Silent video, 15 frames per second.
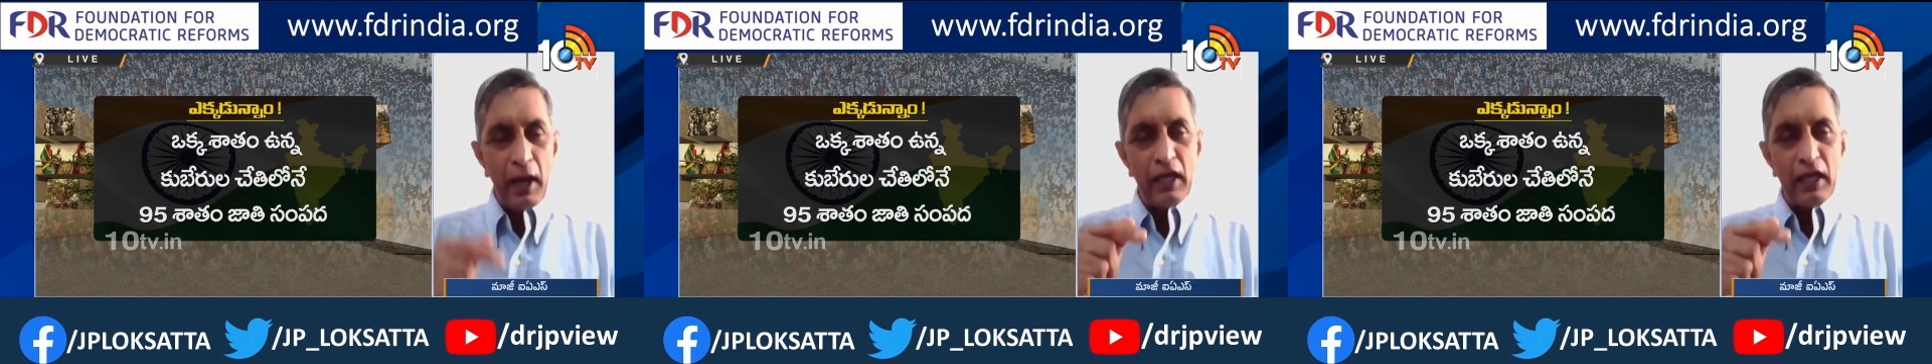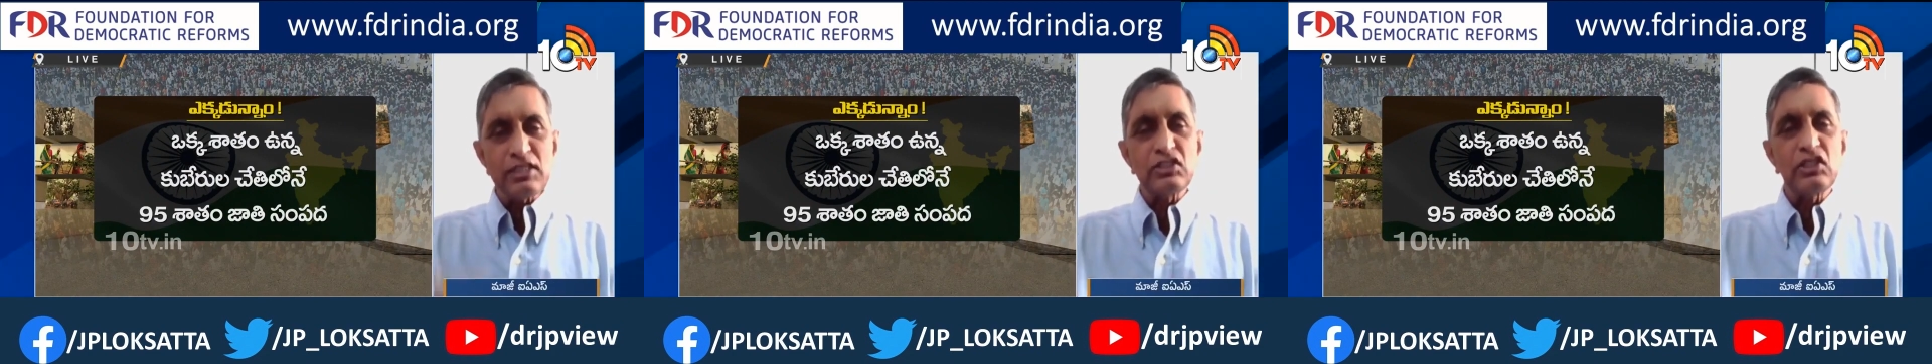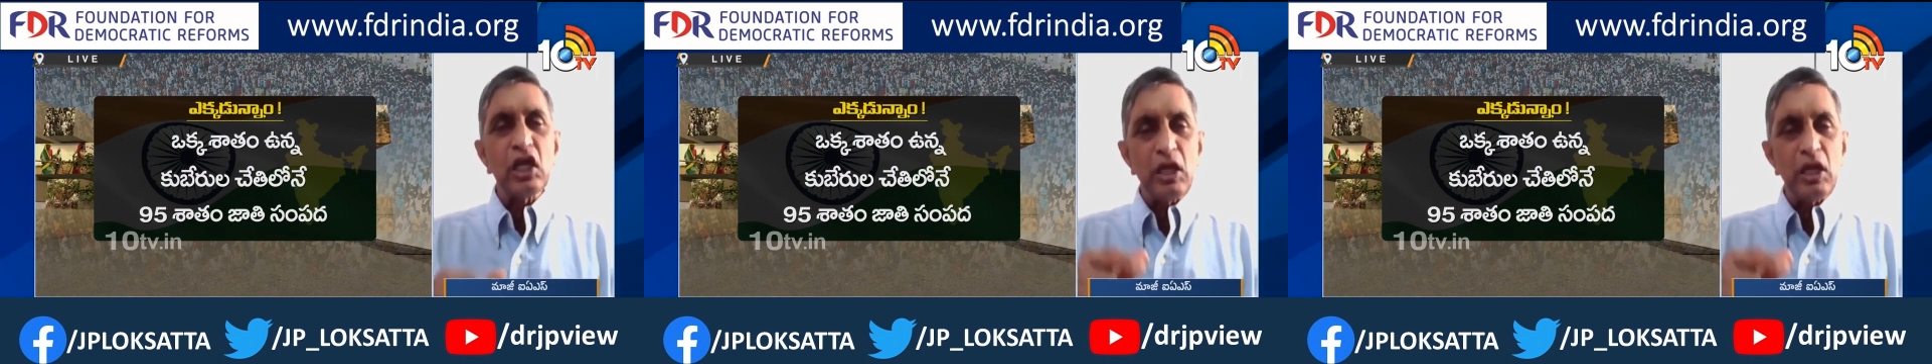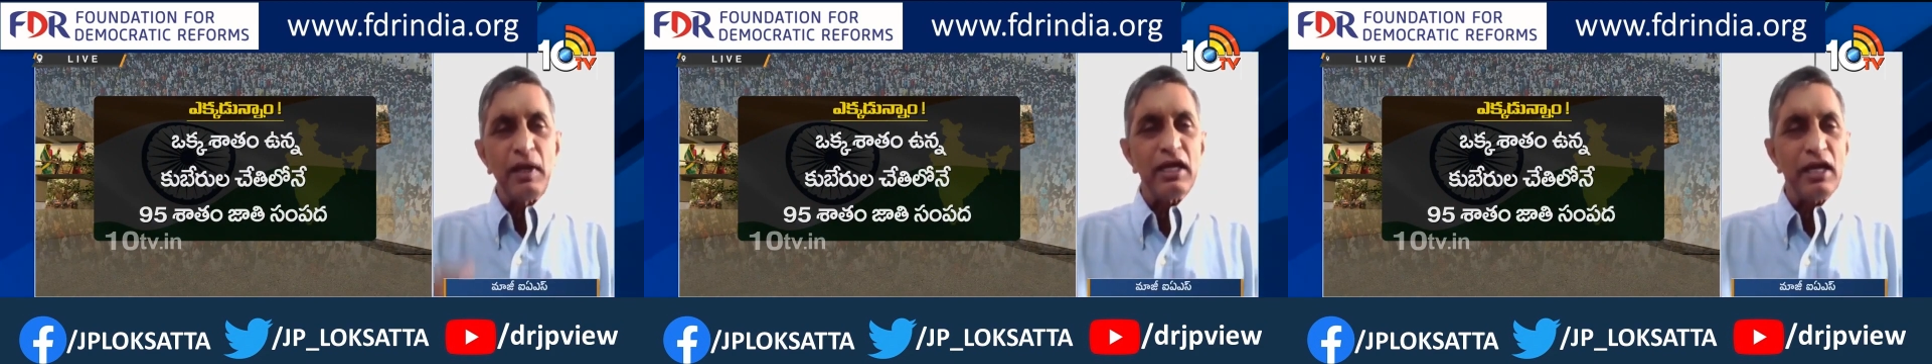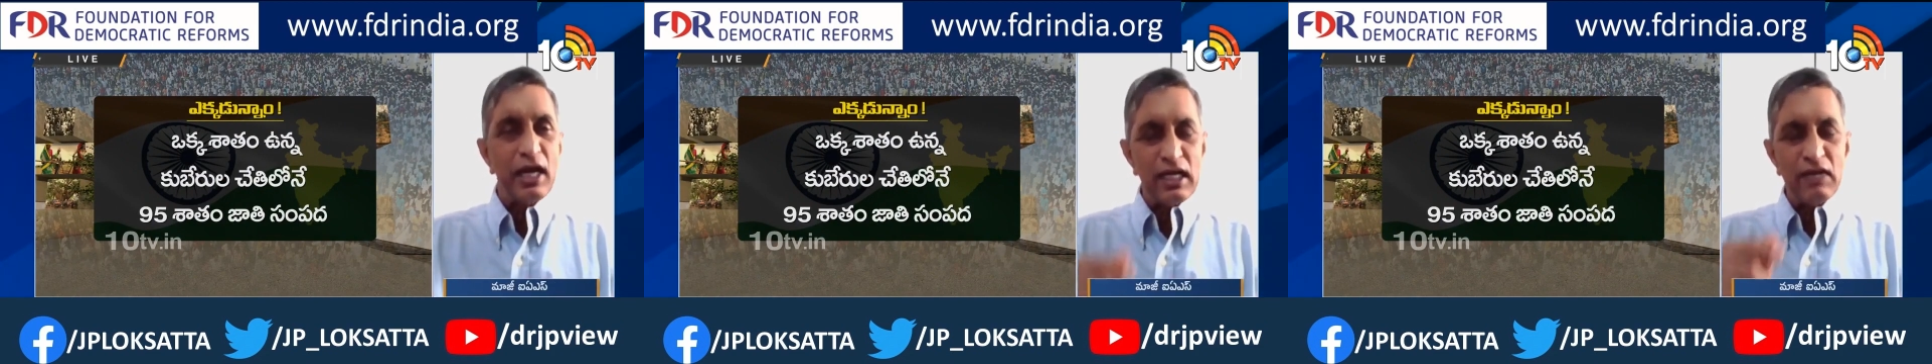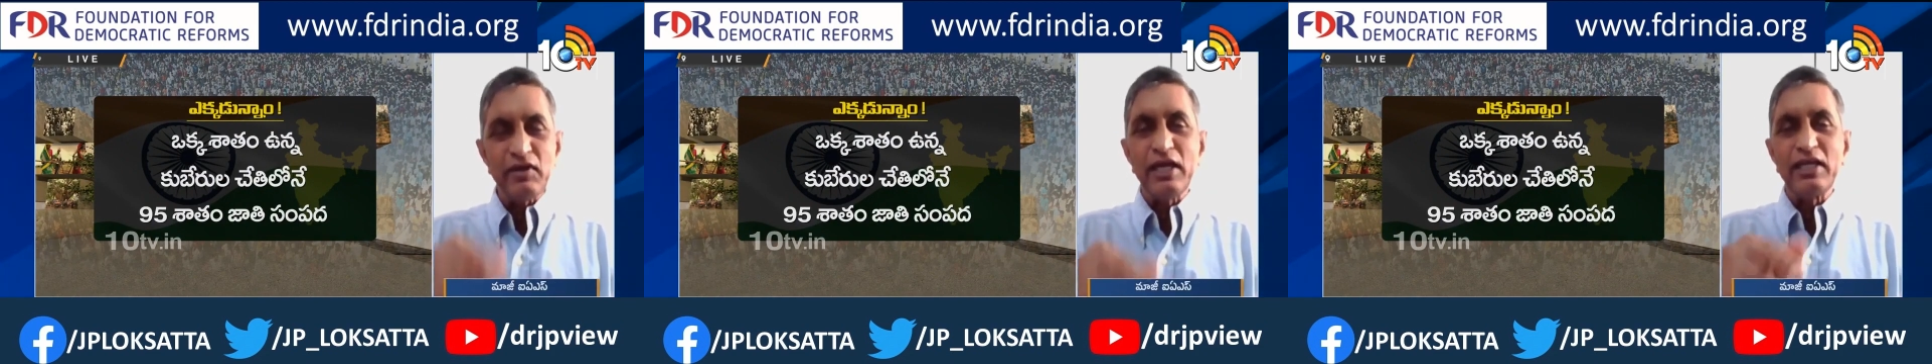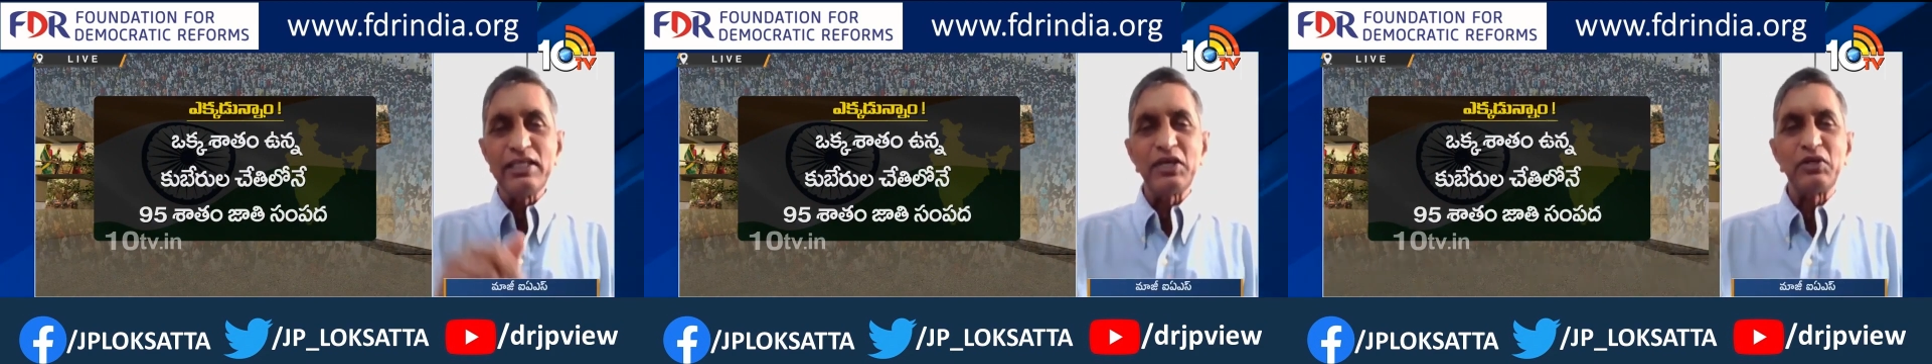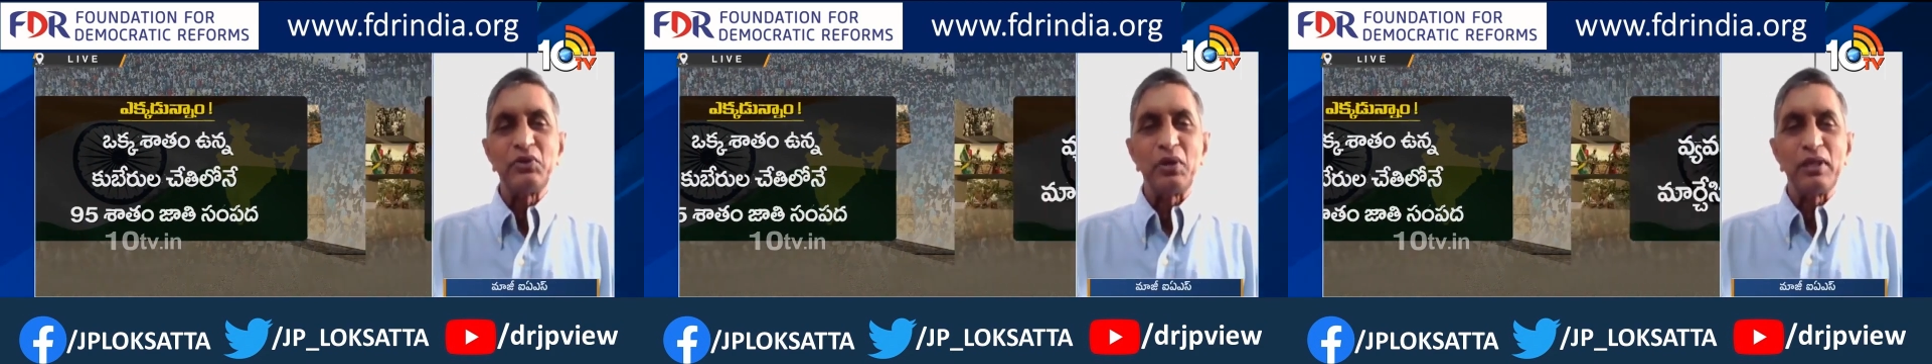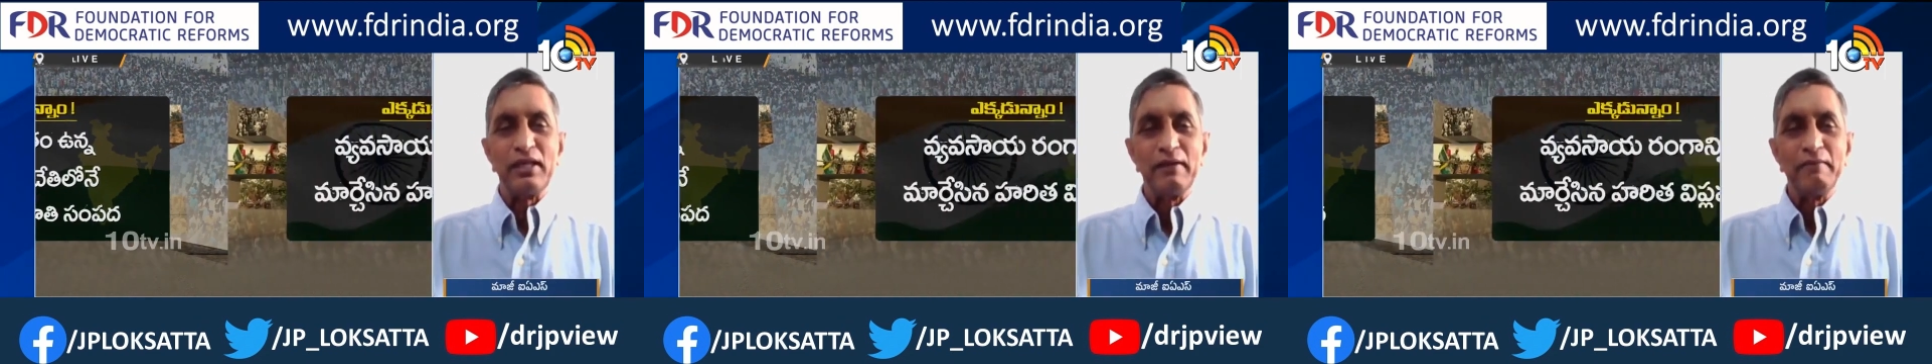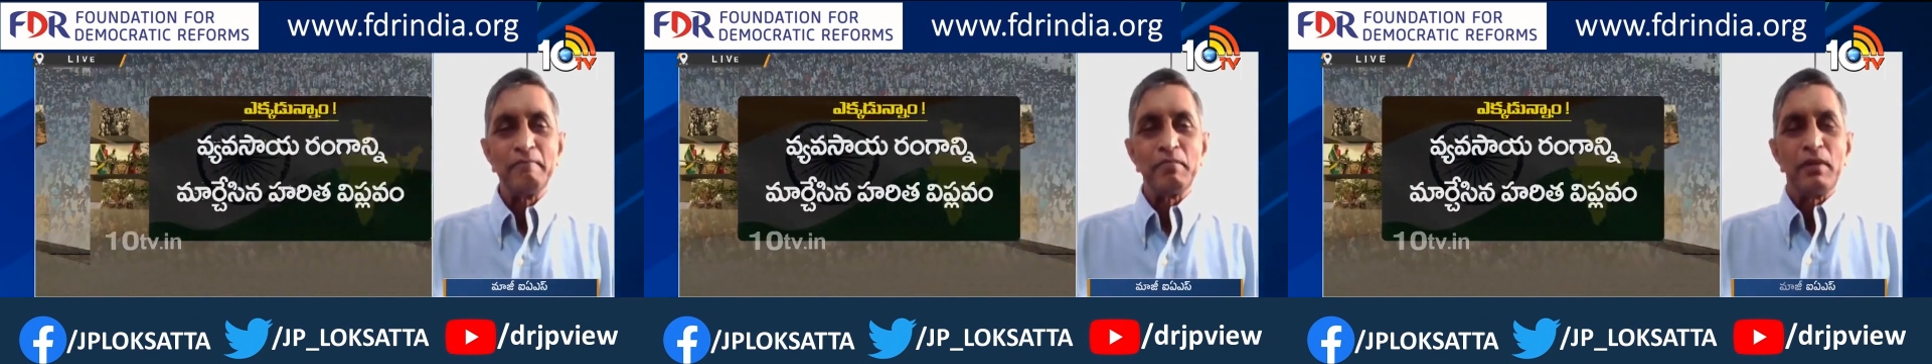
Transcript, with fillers: పాకిస్తాన్లో మనకంటే వికేంద్రీకరణ ఉన్నది